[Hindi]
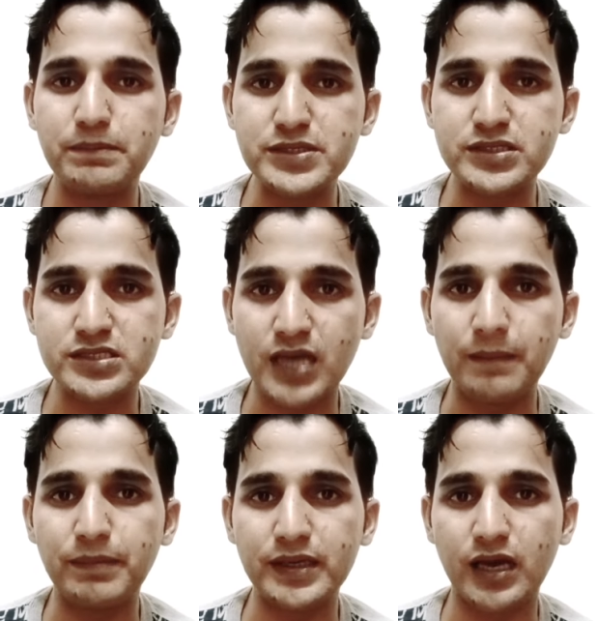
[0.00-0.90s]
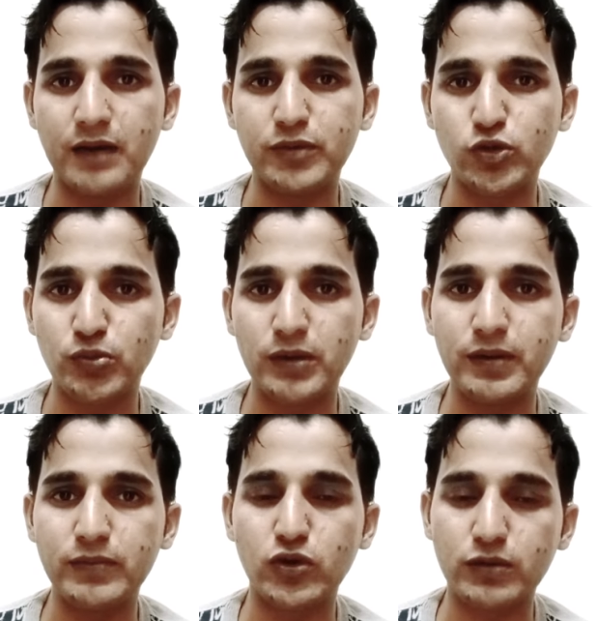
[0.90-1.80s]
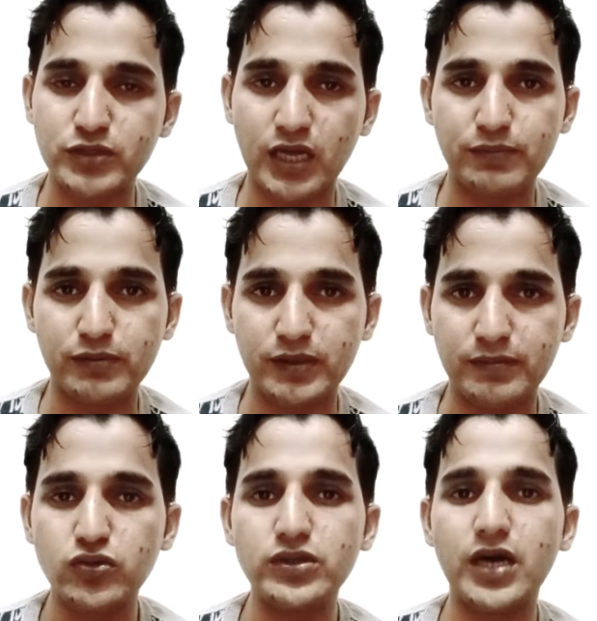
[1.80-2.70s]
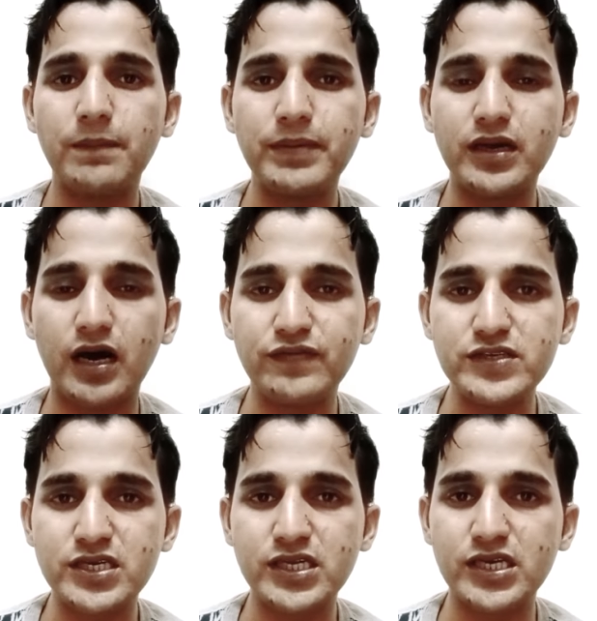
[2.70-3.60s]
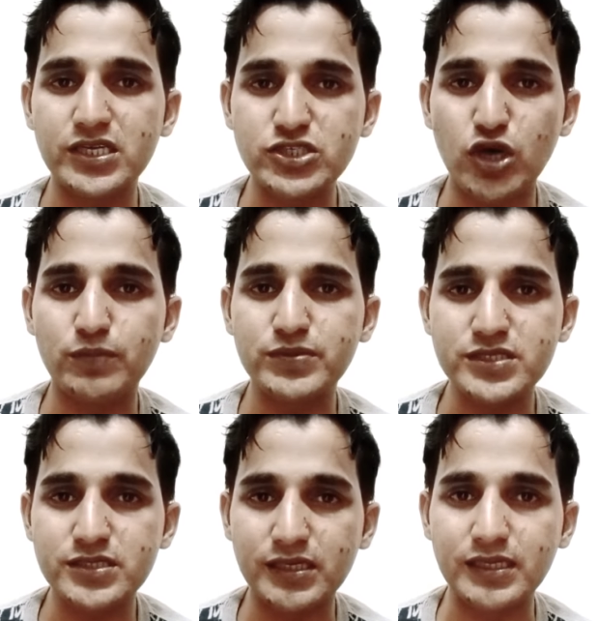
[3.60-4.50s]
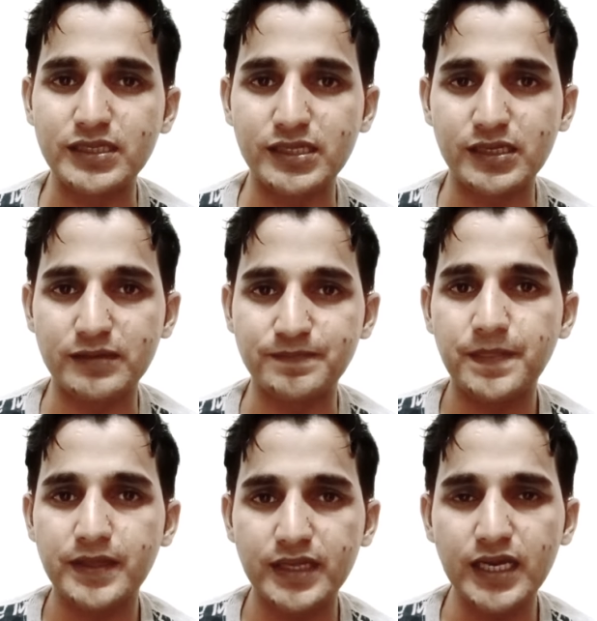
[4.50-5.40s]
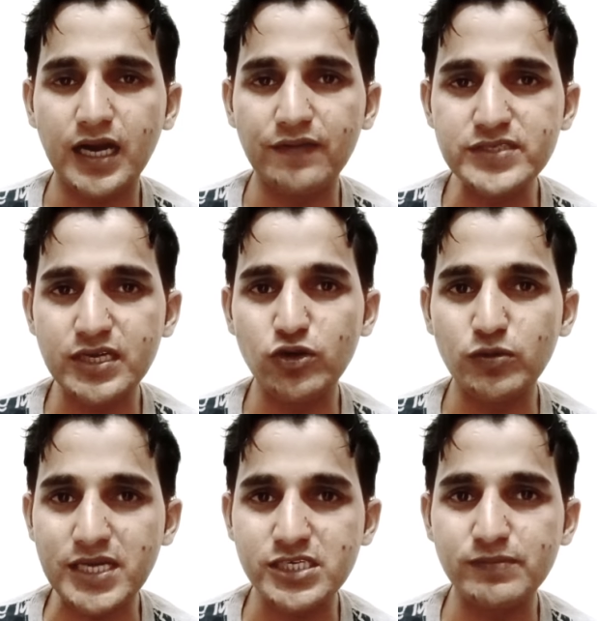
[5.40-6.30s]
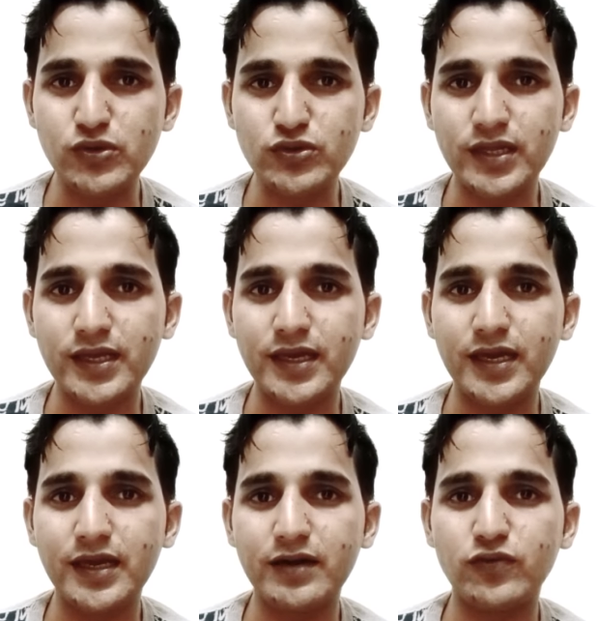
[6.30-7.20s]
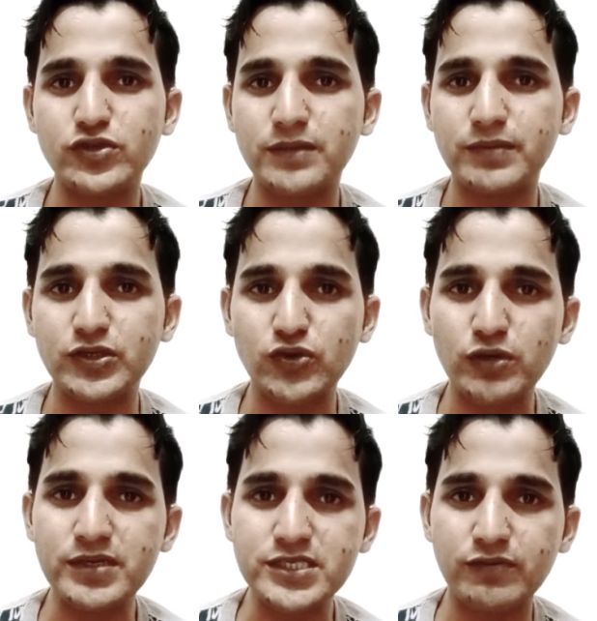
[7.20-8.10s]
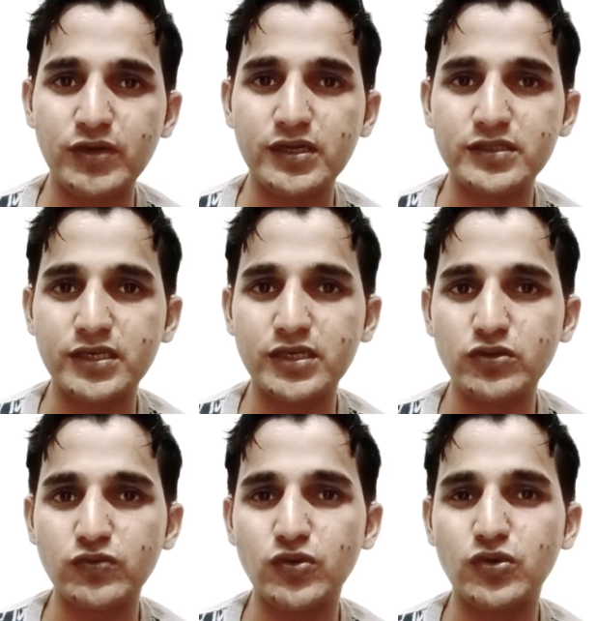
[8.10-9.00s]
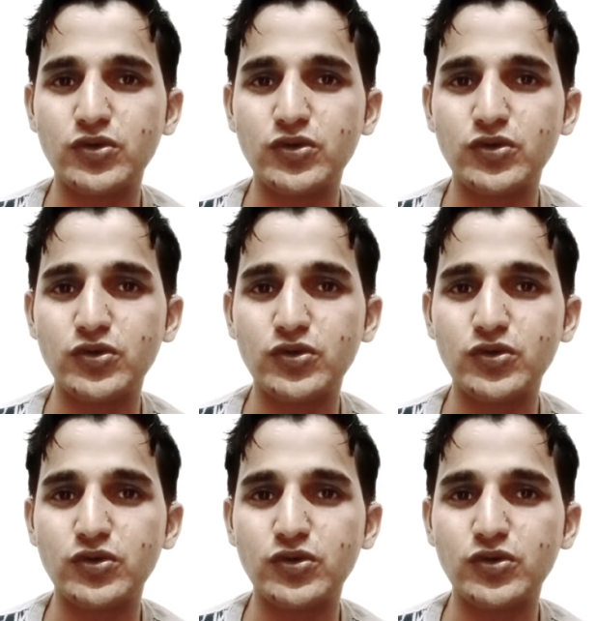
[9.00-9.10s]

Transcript: बिज़नेस हब है यहाँ पे दुबई में भी और अबू धाबी में भी तो यहाँ पे काफ़ी सारी जॉब्स निकलती हैं देखिए काफ़ी सारे लोग ऐसे भी होते हैं कि वो जब यूई e में ट्रेवल करते हैं तो वो